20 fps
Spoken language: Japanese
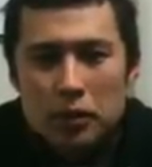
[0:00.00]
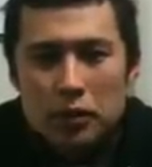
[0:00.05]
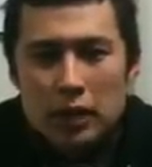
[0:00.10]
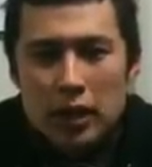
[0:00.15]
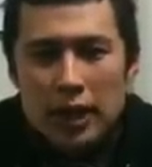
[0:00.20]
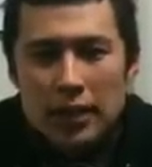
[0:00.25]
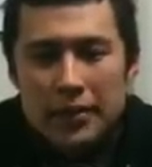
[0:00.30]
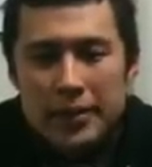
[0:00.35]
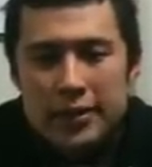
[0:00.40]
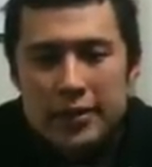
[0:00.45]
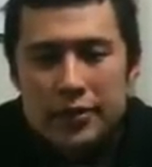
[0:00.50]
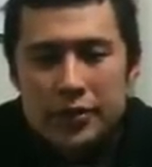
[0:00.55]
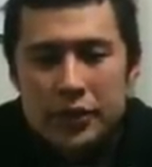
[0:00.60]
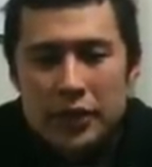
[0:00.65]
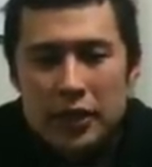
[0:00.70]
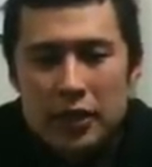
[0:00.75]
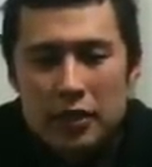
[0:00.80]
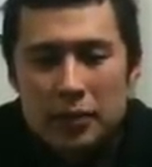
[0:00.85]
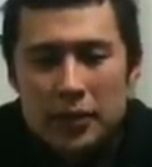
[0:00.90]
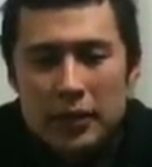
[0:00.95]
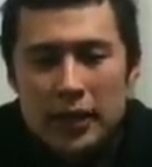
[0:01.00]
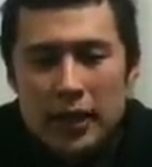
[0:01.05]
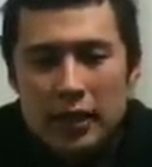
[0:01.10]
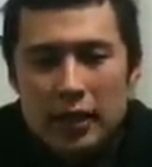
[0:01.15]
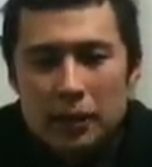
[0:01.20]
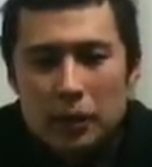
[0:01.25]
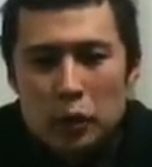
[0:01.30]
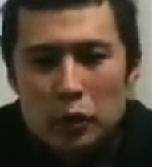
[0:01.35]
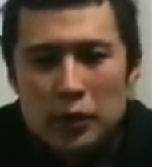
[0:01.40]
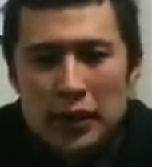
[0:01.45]
もうテレビ中継を見
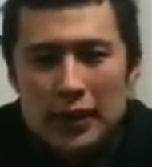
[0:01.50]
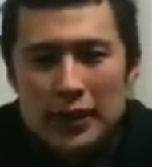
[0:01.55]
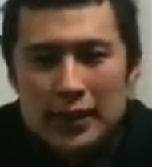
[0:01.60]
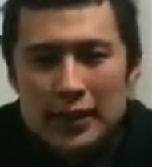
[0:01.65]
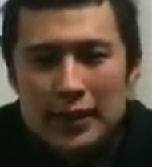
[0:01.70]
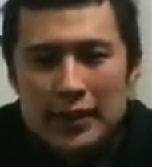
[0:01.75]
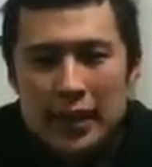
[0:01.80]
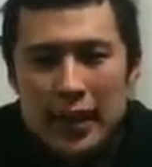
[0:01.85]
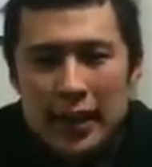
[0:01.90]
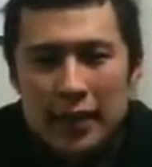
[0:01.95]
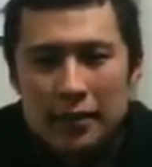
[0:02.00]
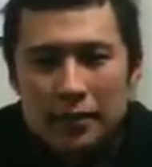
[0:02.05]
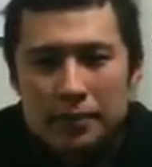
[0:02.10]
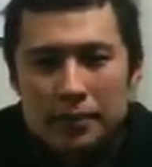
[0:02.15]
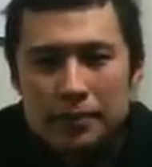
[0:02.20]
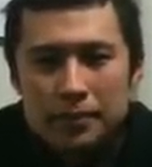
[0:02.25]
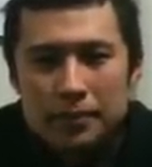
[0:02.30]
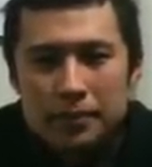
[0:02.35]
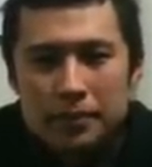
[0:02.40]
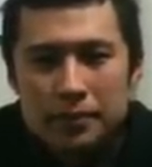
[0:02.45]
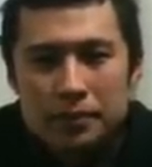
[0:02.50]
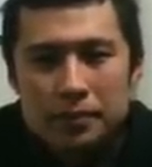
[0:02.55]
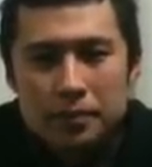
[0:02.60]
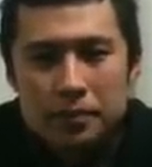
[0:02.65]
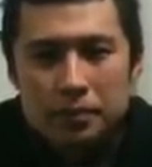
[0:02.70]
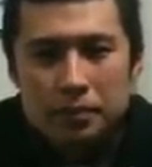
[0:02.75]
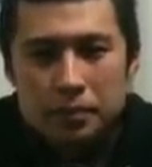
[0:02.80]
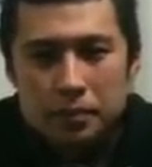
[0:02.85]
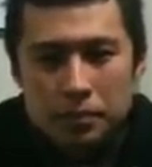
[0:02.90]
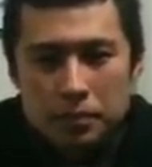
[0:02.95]
ていた僕はですね
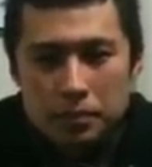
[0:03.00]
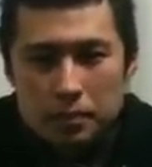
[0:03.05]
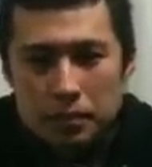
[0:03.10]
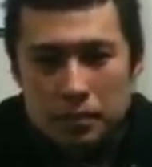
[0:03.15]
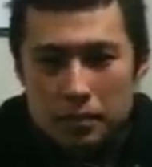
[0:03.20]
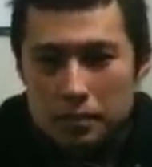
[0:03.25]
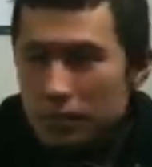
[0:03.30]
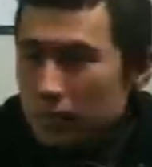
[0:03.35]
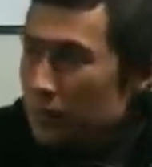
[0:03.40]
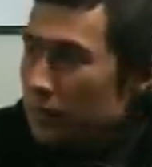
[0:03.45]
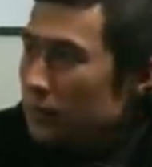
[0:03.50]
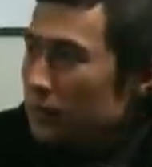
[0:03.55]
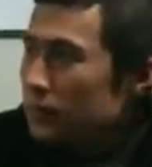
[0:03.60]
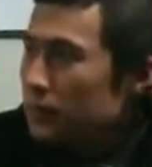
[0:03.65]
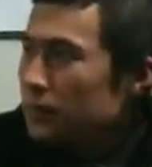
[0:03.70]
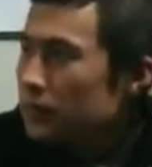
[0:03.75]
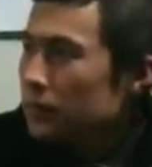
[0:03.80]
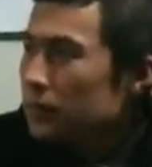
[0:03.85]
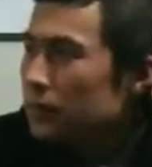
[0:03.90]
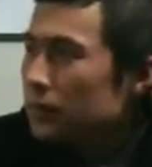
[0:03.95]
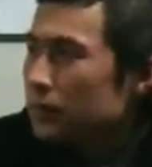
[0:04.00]
あいいですよ前撮って